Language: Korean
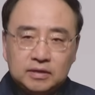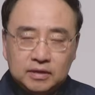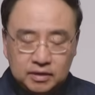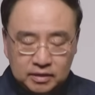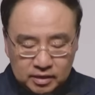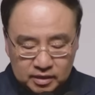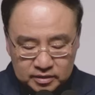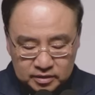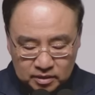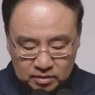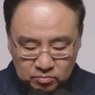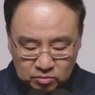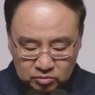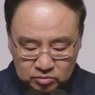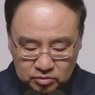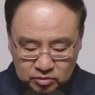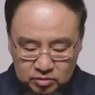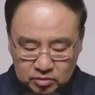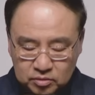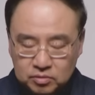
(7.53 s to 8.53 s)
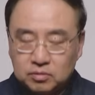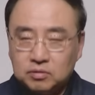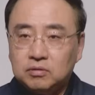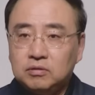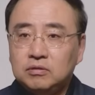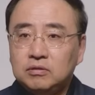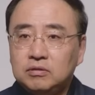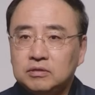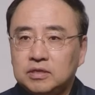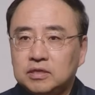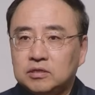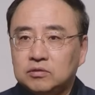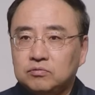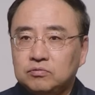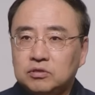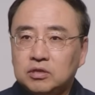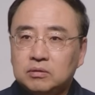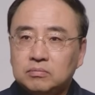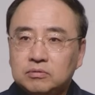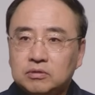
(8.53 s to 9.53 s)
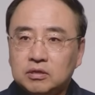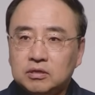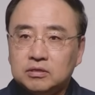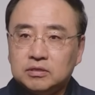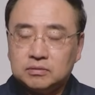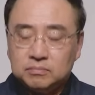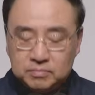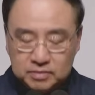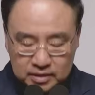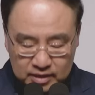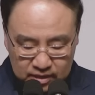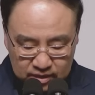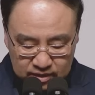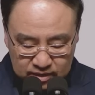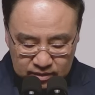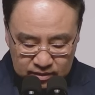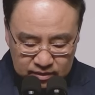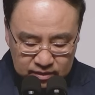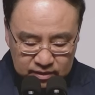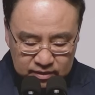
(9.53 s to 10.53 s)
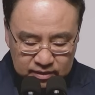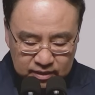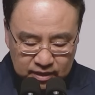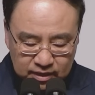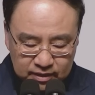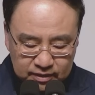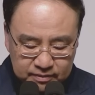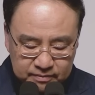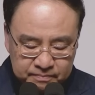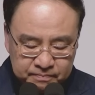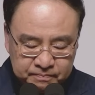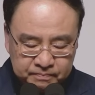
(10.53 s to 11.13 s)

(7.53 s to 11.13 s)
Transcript: 네, 다한 목소리로 29절부터 읽습니다. 시작.